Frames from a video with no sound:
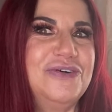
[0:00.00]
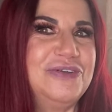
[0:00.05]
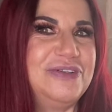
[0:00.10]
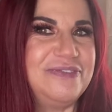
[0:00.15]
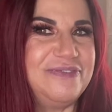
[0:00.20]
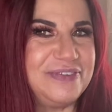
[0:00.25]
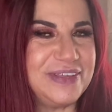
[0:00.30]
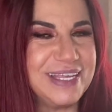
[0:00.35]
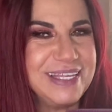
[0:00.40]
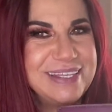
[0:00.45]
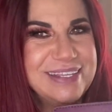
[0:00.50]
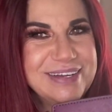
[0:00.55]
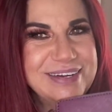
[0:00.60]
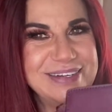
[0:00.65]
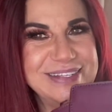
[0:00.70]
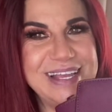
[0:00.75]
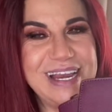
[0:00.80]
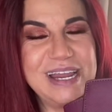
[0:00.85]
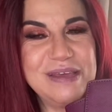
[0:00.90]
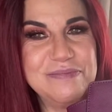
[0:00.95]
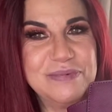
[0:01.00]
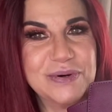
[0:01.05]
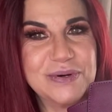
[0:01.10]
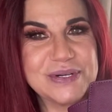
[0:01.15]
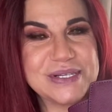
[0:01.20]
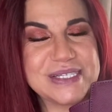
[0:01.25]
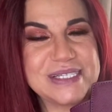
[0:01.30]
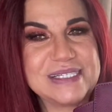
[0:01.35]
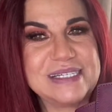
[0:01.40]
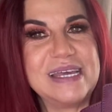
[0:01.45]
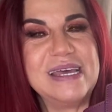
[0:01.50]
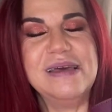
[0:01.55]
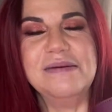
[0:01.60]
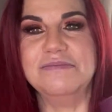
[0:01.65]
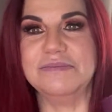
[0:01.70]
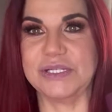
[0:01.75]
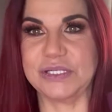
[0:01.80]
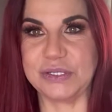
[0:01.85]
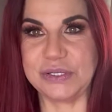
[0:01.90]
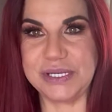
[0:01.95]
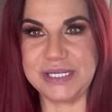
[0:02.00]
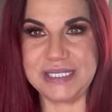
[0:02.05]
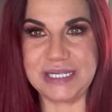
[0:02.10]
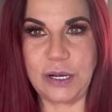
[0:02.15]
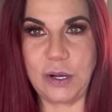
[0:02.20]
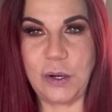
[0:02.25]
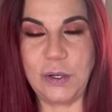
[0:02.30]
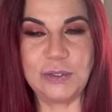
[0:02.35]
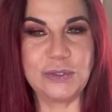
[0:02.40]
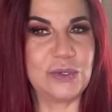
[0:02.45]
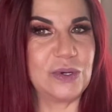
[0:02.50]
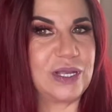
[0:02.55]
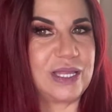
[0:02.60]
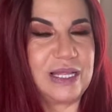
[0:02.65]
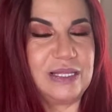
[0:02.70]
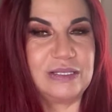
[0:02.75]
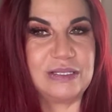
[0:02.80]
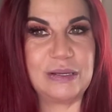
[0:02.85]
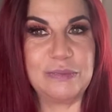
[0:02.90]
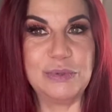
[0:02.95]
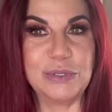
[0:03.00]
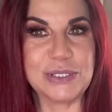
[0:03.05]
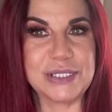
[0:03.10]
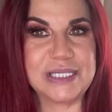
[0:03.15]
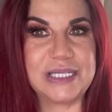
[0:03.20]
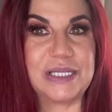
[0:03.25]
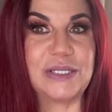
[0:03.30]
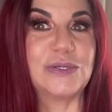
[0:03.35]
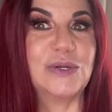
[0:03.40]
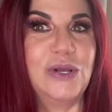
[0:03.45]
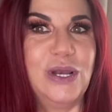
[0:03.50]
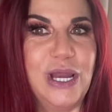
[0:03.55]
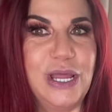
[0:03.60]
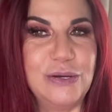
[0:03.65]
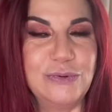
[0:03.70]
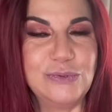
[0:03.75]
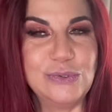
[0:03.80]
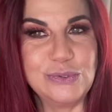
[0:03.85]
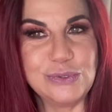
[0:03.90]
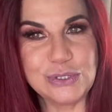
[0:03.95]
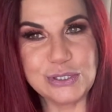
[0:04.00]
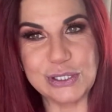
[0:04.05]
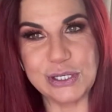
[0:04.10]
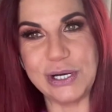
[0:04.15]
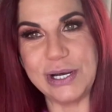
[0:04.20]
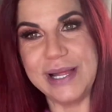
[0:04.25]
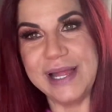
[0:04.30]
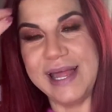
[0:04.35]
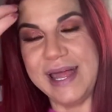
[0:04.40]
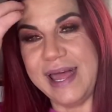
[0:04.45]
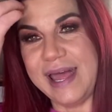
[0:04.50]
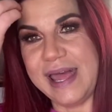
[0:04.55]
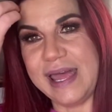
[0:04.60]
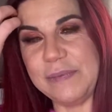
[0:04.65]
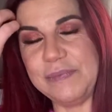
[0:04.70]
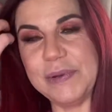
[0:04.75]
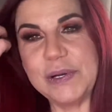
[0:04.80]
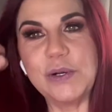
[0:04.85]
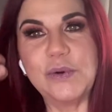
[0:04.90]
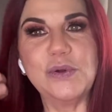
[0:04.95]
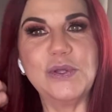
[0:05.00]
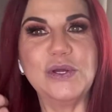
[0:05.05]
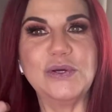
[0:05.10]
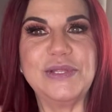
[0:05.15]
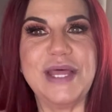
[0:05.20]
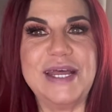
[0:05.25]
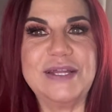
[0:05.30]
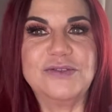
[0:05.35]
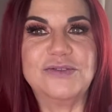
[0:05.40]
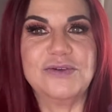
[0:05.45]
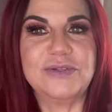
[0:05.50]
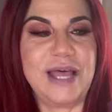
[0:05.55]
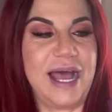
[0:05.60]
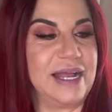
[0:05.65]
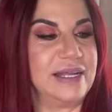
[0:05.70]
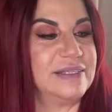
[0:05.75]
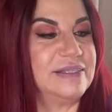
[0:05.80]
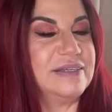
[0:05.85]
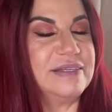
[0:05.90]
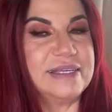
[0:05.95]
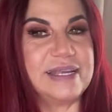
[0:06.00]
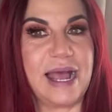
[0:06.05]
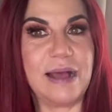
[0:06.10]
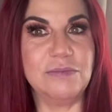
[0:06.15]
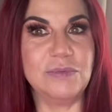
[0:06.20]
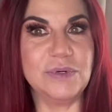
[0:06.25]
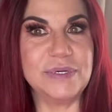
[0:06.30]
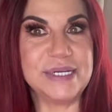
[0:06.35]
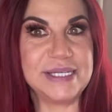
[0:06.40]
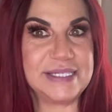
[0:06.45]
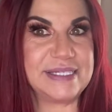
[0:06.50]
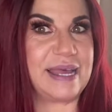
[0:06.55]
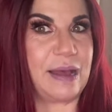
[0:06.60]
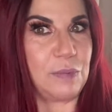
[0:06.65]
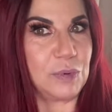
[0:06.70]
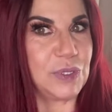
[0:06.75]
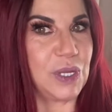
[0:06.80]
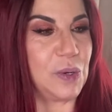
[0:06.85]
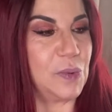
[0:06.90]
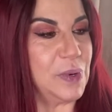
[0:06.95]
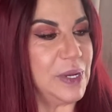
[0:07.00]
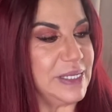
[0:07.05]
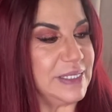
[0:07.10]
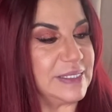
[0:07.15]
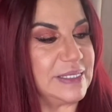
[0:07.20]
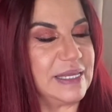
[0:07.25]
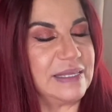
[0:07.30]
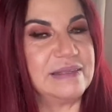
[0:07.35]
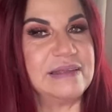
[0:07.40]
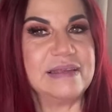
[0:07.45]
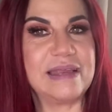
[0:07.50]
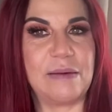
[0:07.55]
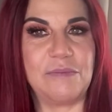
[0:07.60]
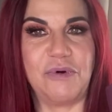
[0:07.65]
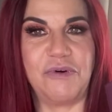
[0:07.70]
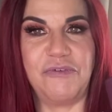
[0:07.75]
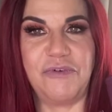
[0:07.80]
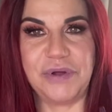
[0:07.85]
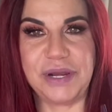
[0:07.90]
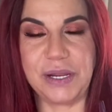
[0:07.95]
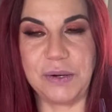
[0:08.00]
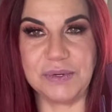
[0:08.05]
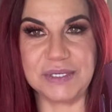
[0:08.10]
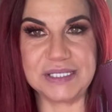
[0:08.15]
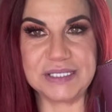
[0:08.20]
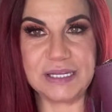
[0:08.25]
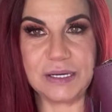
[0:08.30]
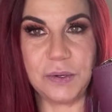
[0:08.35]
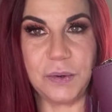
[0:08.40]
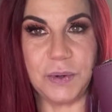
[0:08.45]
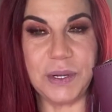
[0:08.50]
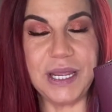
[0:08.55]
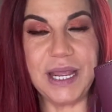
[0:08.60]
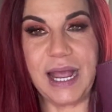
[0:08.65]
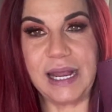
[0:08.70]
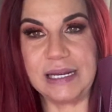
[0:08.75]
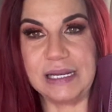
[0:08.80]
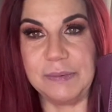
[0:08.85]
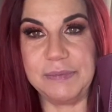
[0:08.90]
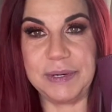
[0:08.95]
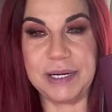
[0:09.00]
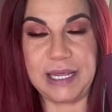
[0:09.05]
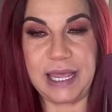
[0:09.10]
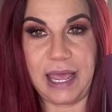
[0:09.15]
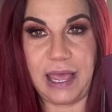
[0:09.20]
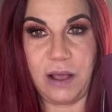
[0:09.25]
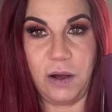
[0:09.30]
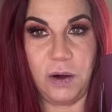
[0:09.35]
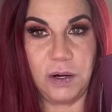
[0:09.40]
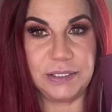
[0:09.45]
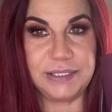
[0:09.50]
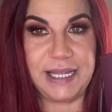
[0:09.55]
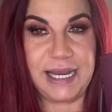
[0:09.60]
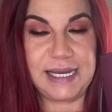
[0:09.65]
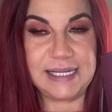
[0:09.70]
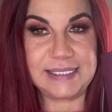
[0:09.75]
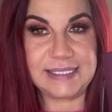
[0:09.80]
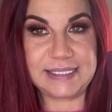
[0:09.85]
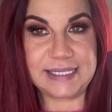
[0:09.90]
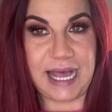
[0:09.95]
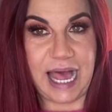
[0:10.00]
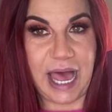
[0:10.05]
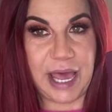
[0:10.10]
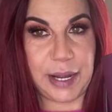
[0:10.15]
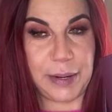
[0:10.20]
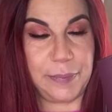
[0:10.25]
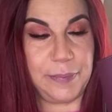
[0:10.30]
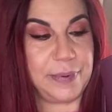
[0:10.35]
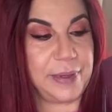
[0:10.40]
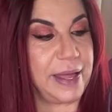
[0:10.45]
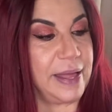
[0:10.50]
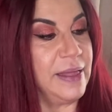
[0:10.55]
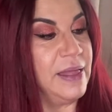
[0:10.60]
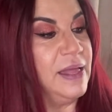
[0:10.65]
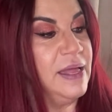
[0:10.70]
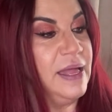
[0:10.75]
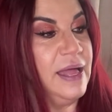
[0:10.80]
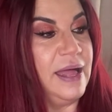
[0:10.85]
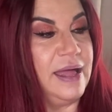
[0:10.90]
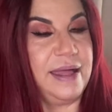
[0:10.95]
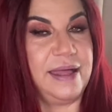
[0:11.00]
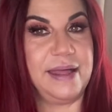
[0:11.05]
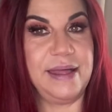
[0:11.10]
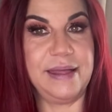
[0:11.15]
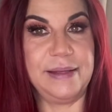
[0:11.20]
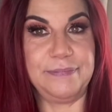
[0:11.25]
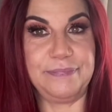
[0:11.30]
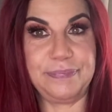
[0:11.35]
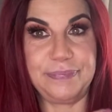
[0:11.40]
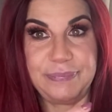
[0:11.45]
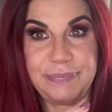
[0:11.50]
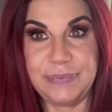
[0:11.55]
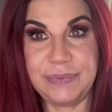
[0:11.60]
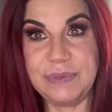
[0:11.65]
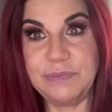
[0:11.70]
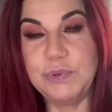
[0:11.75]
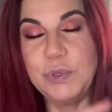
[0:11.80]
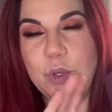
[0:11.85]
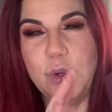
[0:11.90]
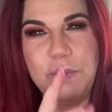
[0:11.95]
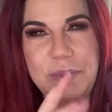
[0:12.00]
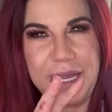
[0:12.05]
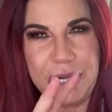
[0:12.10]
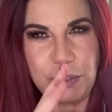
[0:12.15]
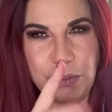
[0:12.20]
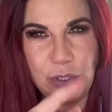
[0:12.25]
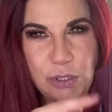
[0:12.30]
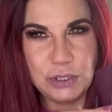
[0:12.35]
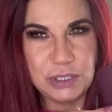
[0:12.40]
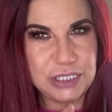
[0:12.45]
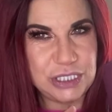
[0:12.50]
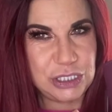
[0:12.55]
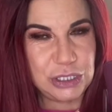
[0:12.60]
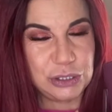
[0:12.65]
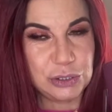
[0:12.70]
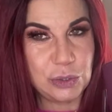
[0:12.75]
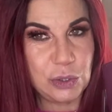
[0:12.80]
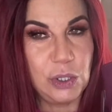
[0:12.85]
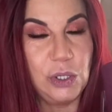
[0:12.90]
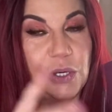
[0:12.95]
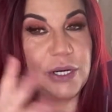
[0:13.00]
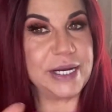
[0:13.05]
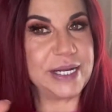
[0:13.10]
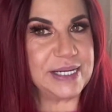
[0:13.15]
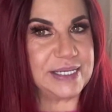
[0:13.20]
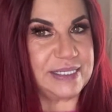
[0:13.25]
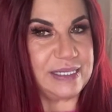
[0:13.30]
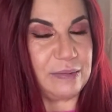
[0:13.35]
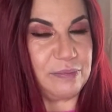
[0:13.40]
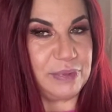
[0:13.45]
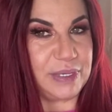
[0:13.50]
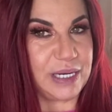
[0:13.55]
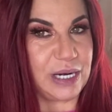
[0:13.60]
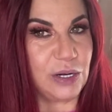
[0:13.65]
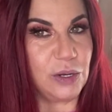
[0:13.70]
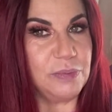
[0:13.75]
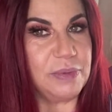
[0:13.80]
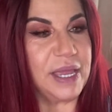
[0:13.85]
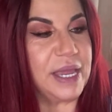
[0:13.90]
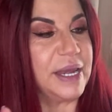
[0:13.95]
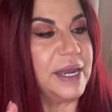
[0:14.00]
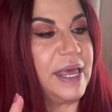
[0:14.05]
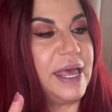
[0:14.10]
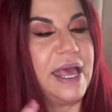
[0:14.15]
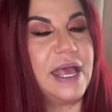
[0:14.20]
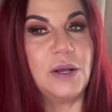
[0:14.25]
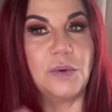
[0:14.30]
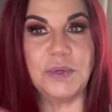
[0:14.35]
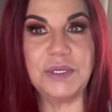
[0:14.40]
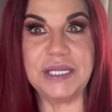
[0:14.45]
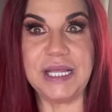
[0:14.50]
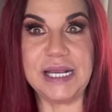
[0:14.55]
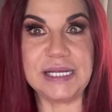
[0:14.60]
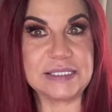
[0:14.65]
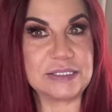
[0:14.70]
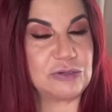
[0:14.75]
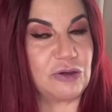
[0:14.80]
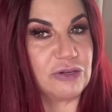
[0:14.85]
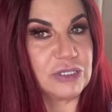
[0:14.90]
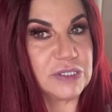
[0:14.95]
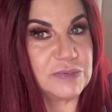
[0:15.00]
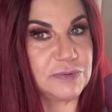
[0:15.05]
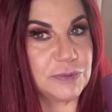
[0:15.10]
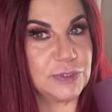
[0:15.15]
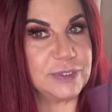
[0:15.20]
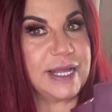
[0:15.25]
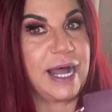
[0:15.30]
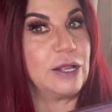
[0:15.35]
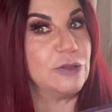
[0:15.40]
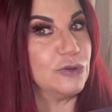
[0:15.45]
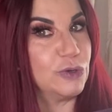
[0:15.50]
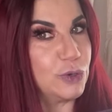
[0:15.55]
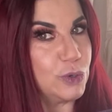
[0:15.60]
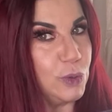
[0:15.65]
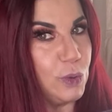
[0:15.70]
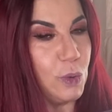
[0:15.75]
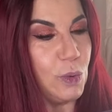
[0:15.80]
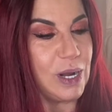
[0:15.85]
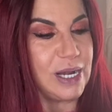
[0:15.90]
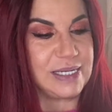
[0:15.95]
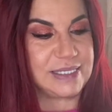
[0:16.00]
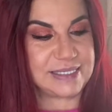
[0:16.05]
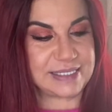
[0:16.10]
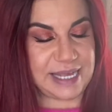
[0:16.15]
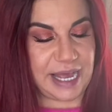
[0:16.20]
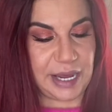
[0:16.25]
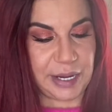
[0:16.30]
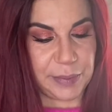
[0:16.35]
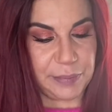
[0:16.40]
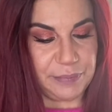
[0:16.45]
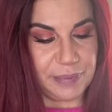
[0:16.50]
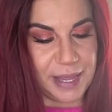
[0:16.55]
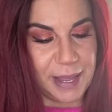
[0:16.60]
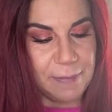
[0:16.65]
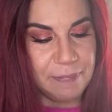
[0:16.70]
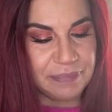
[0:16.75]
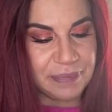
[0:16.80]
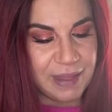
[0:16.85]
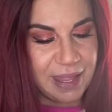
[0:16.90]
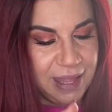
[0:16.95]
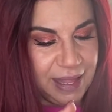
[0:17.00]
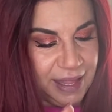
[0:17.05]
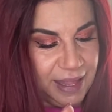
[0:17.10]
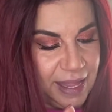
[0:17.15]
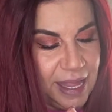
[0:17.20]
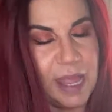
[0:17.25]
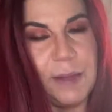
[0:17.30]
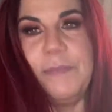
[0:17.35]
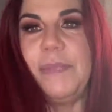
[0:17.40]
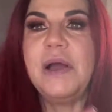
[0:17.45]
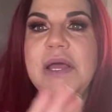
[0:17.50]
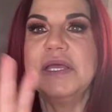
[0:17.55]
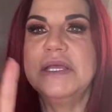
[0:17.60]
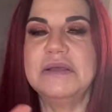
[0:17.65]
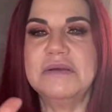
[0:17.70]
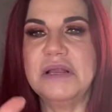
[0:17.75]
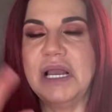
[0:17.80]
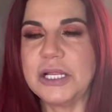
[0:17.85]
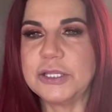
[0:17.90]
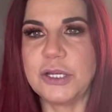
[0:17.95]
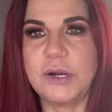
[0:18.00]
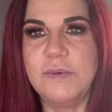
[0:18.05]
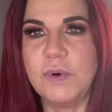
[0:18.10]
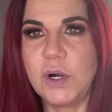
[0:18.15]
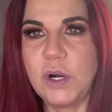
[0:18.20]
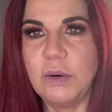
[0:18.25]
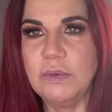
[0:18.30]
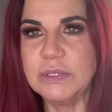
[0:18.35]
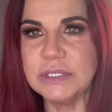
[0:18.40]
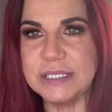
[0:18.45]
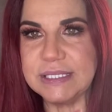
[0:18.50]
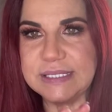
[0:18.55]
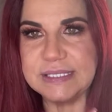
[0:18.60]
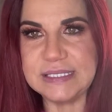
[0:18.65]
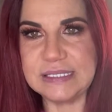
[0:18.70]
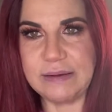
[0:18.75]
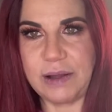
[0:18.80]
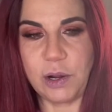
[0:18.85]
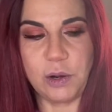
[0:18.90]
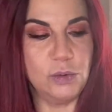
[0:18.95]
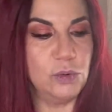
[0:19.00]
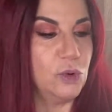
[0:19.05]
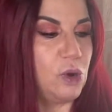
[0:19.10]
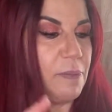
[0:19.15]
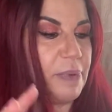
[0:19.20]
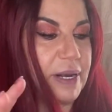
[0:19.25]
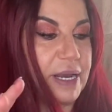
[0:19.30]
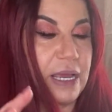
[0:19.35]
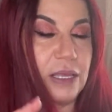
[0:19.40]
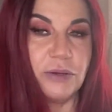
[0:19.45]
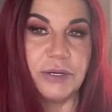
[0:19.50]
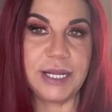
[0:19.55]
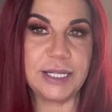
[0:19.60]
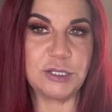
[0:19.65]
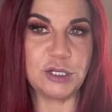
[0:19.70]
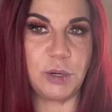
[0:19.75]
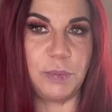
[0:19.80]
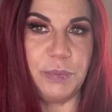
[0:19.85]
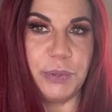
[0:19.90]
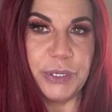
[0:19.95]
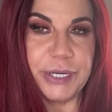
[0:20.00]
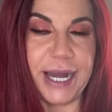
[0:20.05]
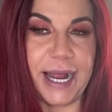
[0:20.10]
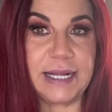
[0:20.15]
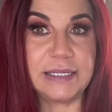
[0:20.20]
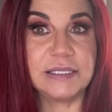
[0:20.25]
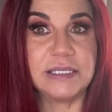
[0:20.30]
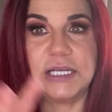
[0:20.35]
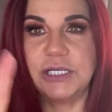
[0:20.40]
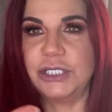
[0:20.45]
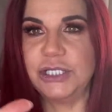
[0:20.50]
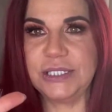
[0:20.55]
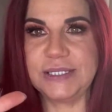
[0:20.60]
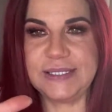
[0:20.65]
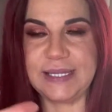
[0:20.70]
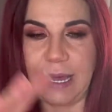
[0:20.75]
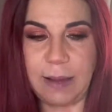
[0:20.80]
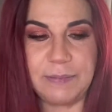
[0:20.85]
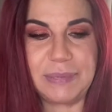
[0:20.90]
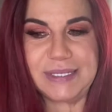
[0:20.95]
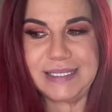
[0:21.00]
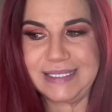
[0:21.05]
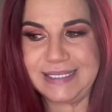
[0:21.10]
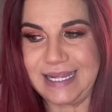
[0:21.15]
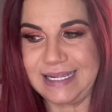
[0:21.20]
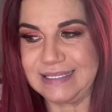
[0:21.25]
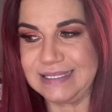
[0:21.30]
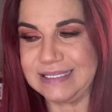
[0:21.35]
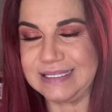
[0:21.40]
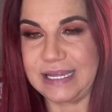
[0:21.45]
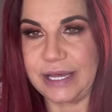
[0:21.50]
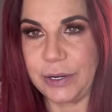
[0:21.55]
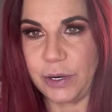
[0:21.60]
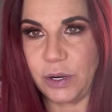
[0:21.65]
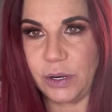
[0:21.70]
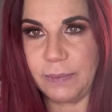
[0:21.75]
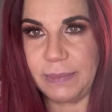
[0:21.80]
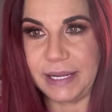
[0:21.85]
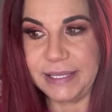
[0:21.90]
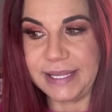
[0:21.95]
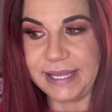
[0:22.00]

il video delle borse mi sono resa conto che tante borse non le uso e per cui ho detto dai teniamo iniziamo da questa teniamo fuori questa qui anche perché ho delle scarpe ehm, più o meno dello stesso colore che si abbinano bene e quindi la sto sfruttando con quelle scarpe e poi la trovo comodissima comunque perché non è troppo grande ci sta abbastanza roba